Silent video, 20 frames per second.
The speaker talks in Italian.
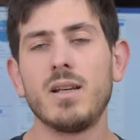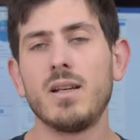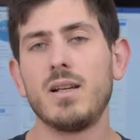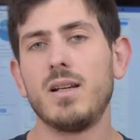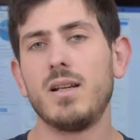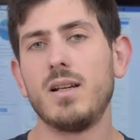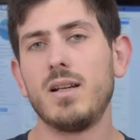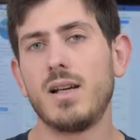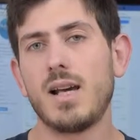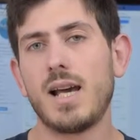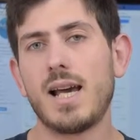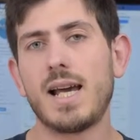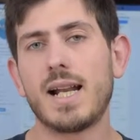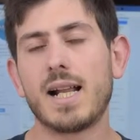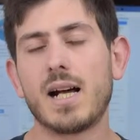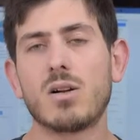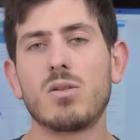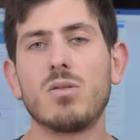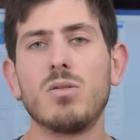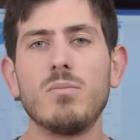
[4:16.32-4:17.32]
eh,
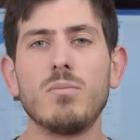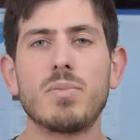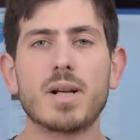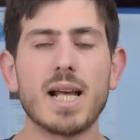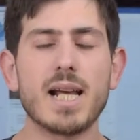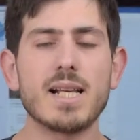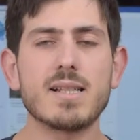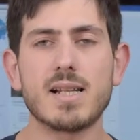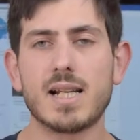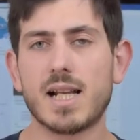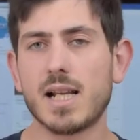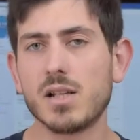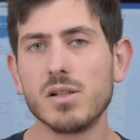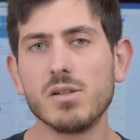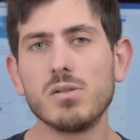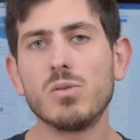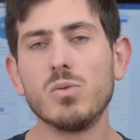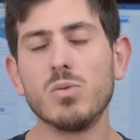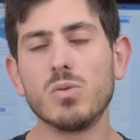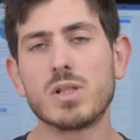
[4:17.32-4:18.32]
era compresa, era
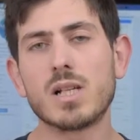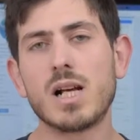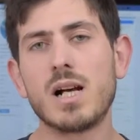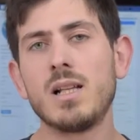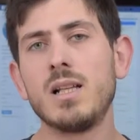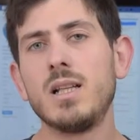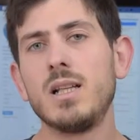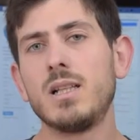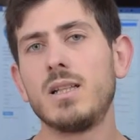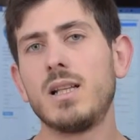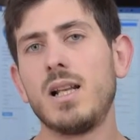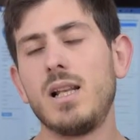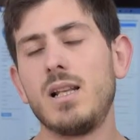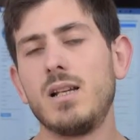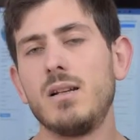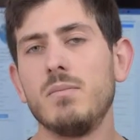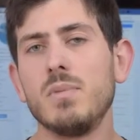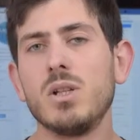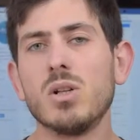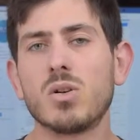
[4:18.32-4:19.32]
inclusa
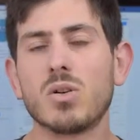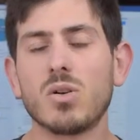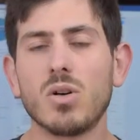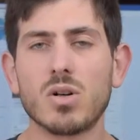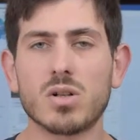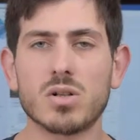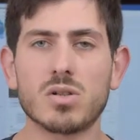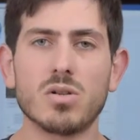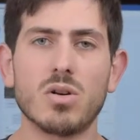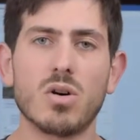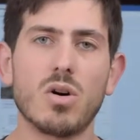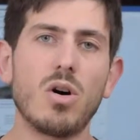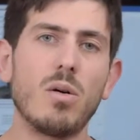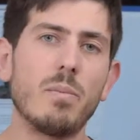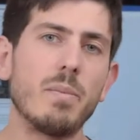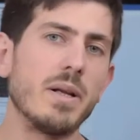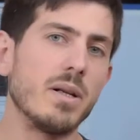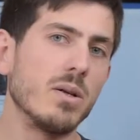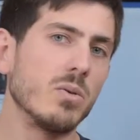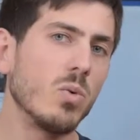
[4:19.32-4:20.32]
nel mio corso
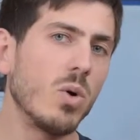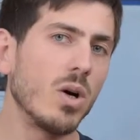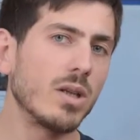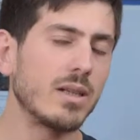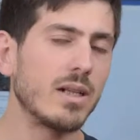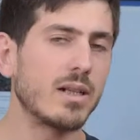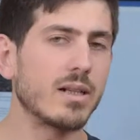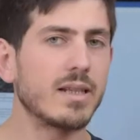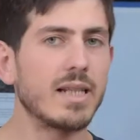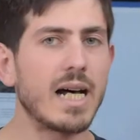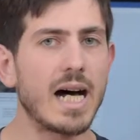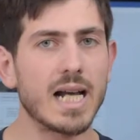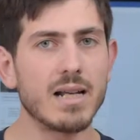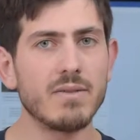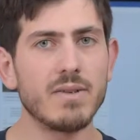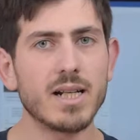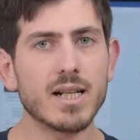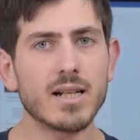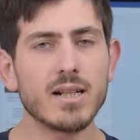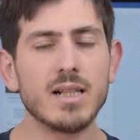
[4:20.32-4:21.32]
Open Water
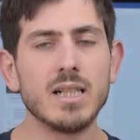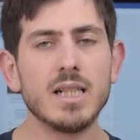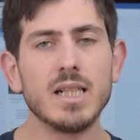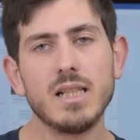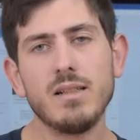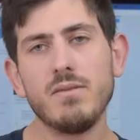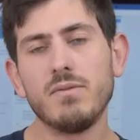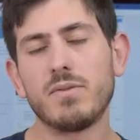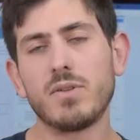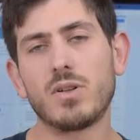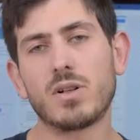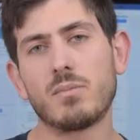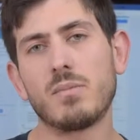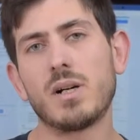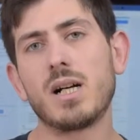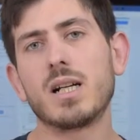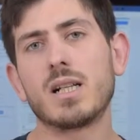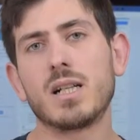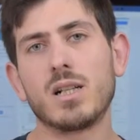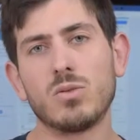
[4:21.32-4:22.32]
Diver in
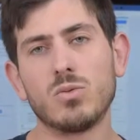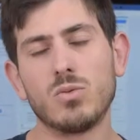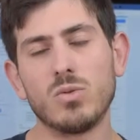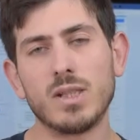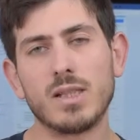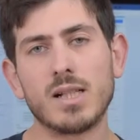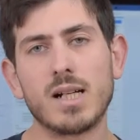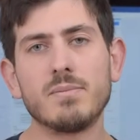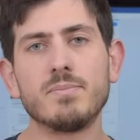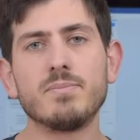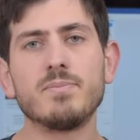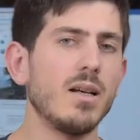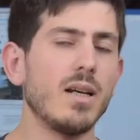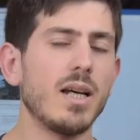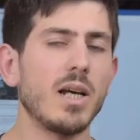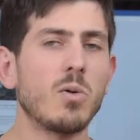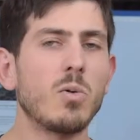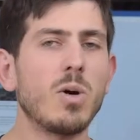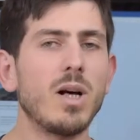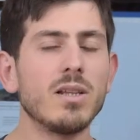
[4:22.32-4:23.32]
forma gratuita.
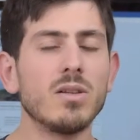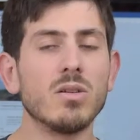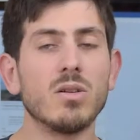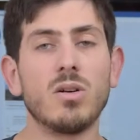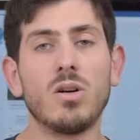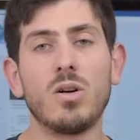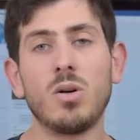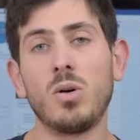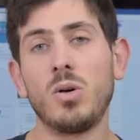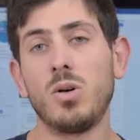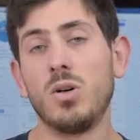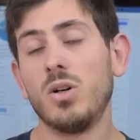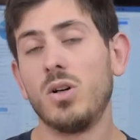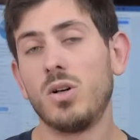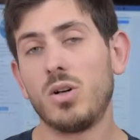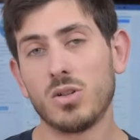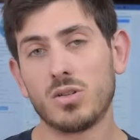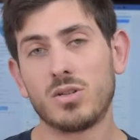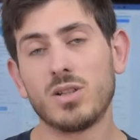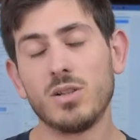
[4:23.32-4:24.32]
E quando ho
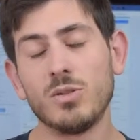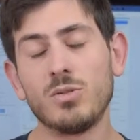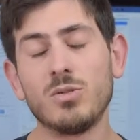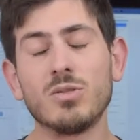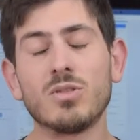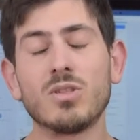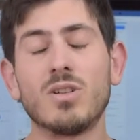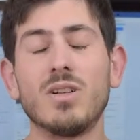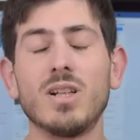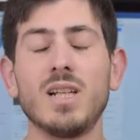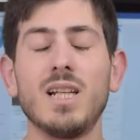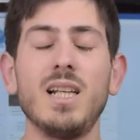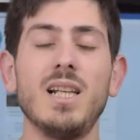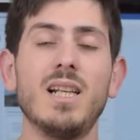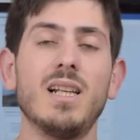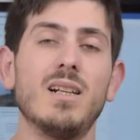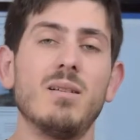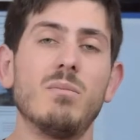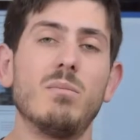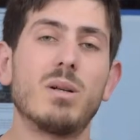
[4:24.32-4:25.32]
ottenuto
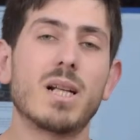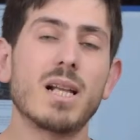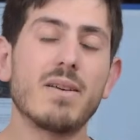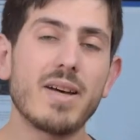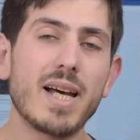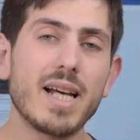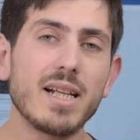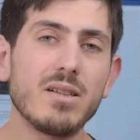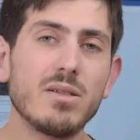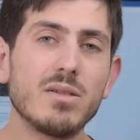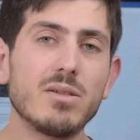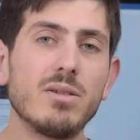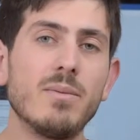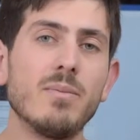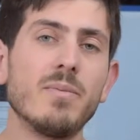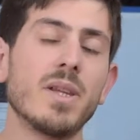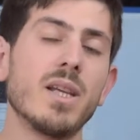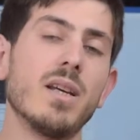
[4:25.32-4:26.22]
il brevetto,